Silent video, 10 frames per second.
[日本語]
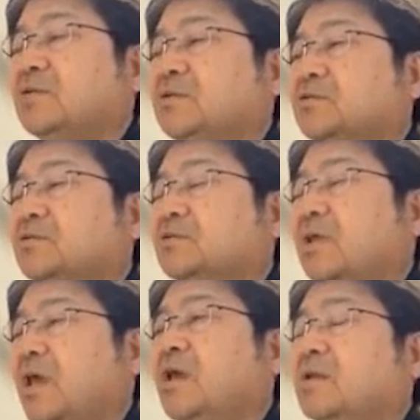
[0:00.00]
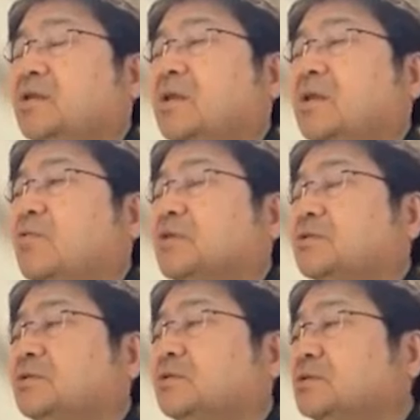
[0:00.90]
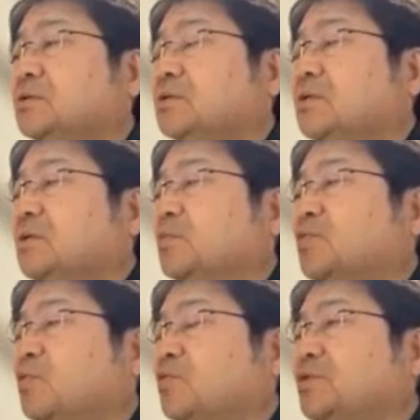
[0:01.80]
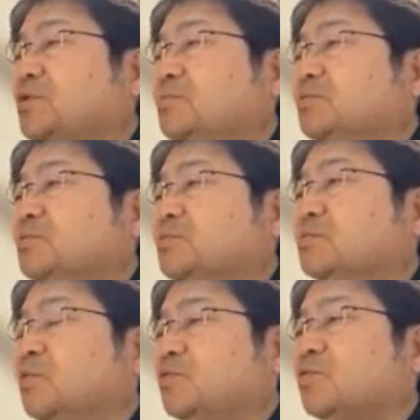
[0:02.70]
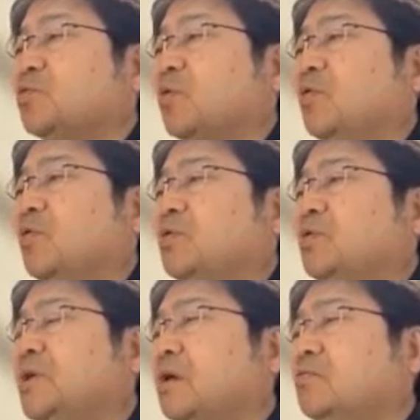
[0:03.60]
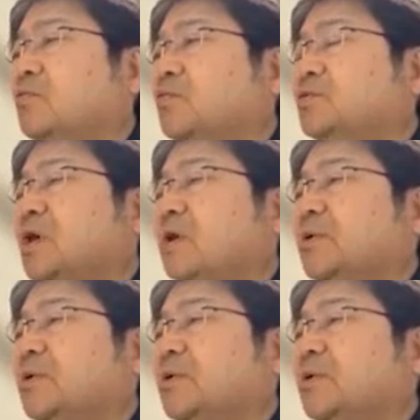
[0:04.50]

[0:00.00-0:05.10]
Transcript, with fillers: したツールで、なおかつ、そこのチームもちょっと理研も移